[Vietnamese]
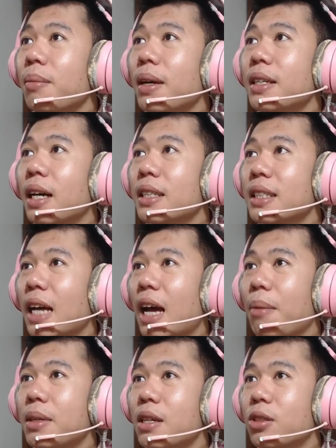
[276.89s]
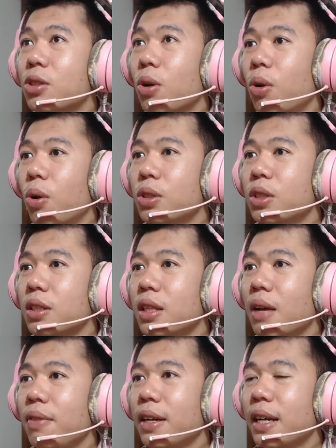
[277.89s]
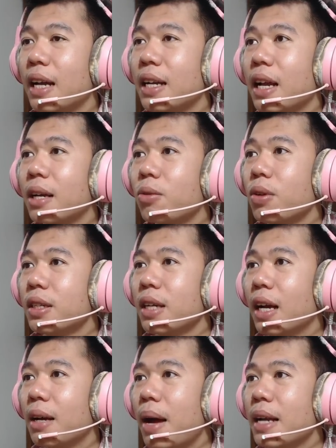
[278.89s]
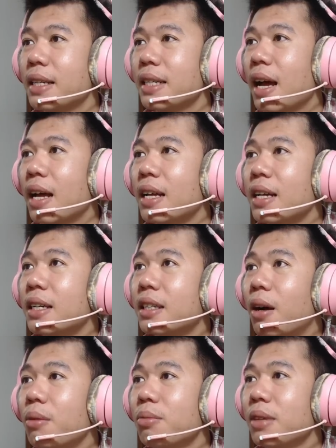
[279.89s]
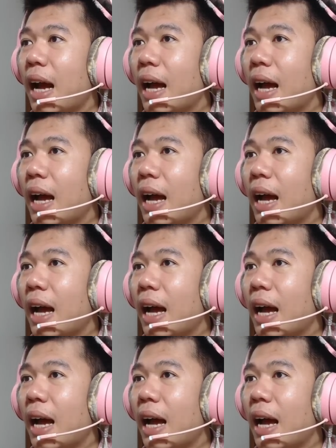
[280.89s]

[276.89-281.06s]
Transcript: Bây giờ thì sao? Bây giờ solo trực tiếp với kẻ địch luôn nha các bạn nha. Không